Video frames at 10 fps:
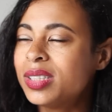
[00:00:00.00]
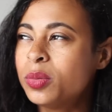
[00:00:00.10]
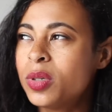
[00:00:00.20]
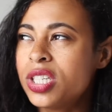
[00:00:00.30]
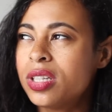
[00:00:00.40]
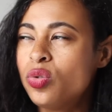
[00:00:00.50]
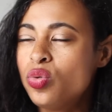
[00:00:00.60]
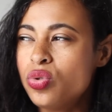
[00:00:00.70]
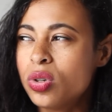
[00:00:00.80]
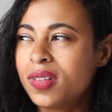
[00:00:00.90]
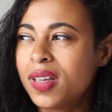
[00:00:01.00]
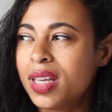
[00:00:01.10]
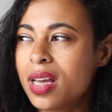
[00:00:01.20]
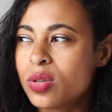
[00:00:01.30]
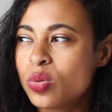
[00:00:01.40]
Sans moi, j'étais toujours très
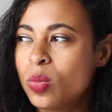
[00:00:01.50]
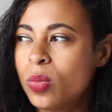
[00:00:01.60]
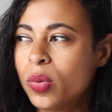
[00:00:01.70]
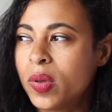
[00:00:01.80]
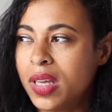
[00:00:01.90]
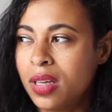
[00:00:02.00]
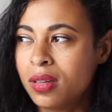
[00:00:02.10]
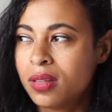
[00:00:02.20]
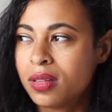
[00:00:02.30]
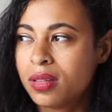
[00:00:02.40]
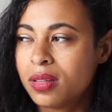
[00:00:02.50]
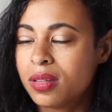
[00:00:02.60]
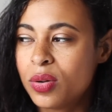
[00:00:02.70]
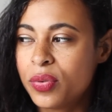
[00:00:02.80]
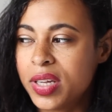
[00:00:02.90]
garçon manqué,
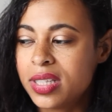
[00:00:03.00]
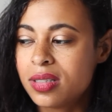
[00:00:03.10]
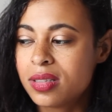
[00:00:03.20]
en fait.